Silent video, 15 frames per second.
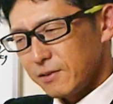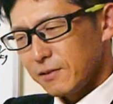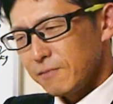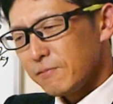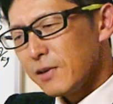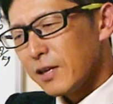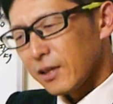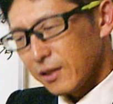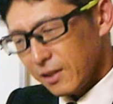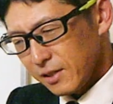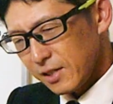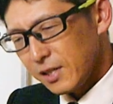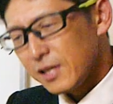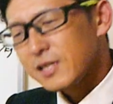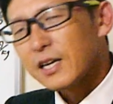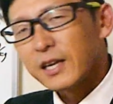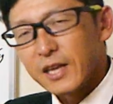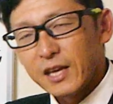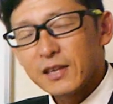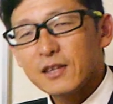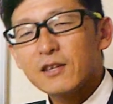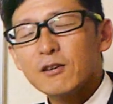まあ、引き下
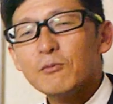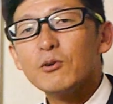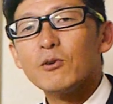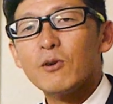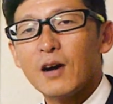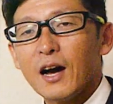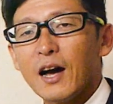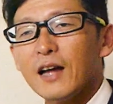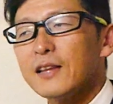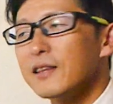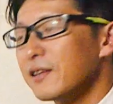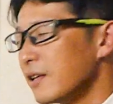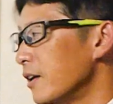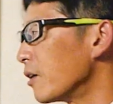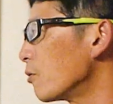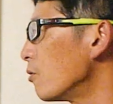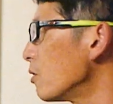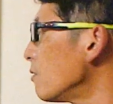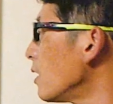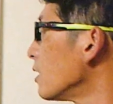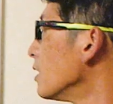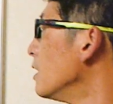げっていうものがあってこれ
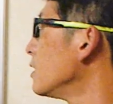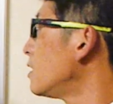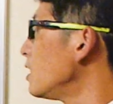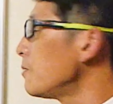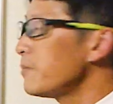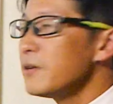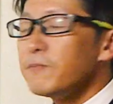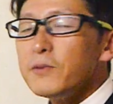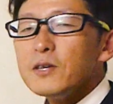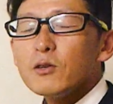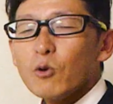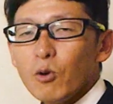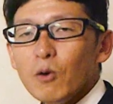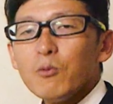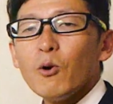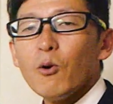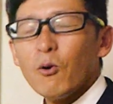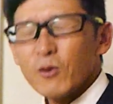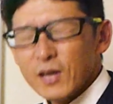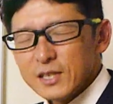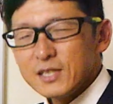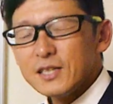は TPP とほ
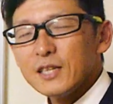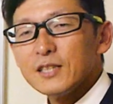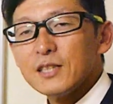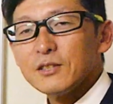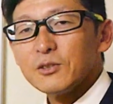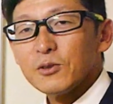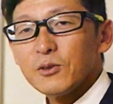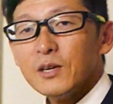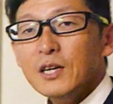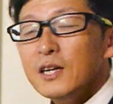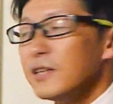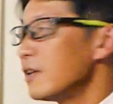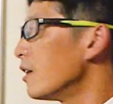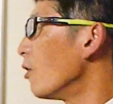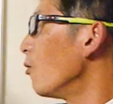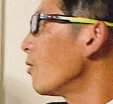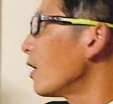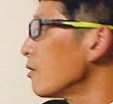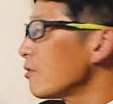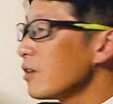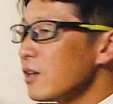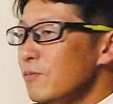ぼ同じなんですよで
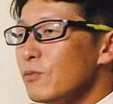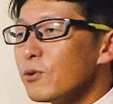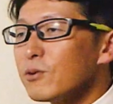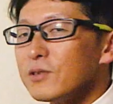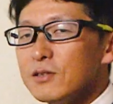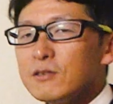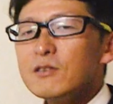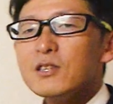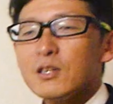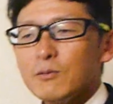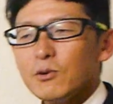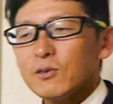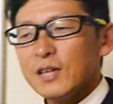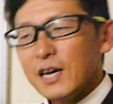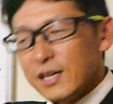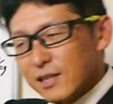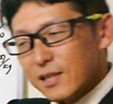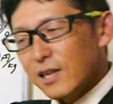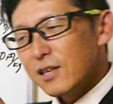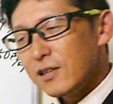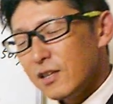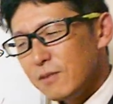他の品目についても大
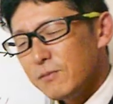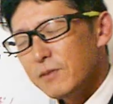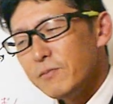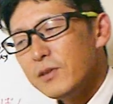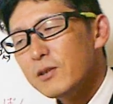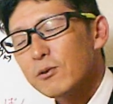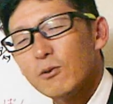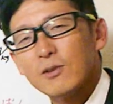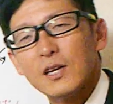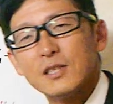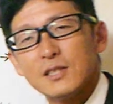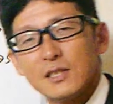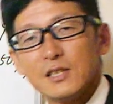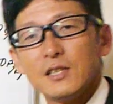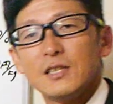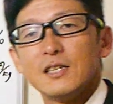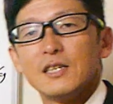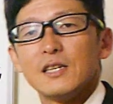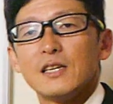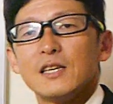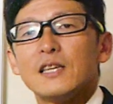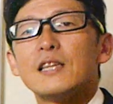体 TPP と同
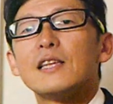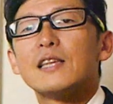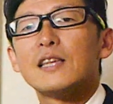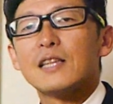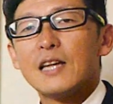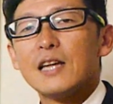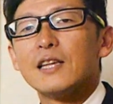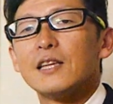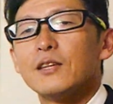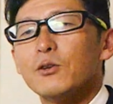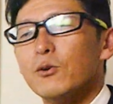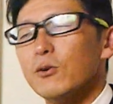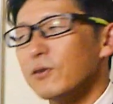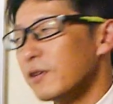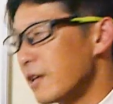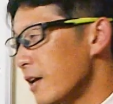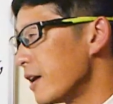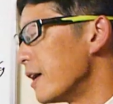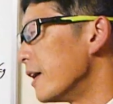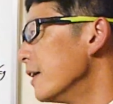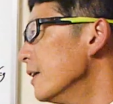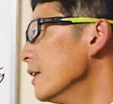じなの
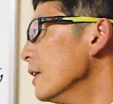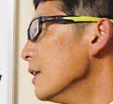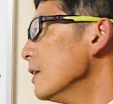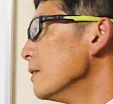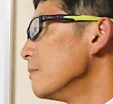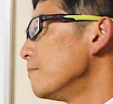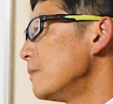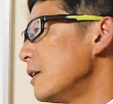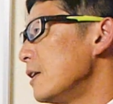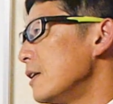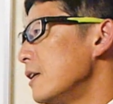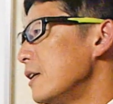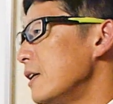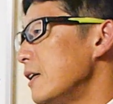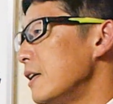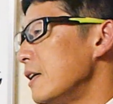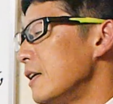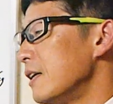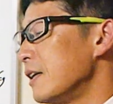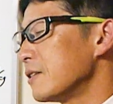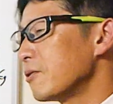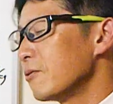で
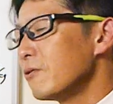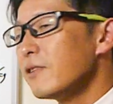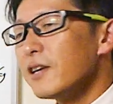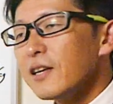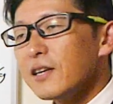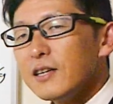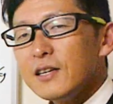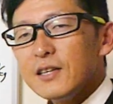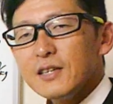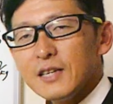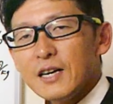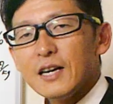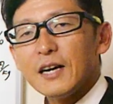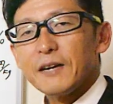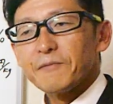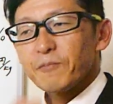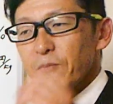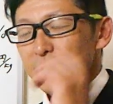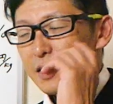まあその辺が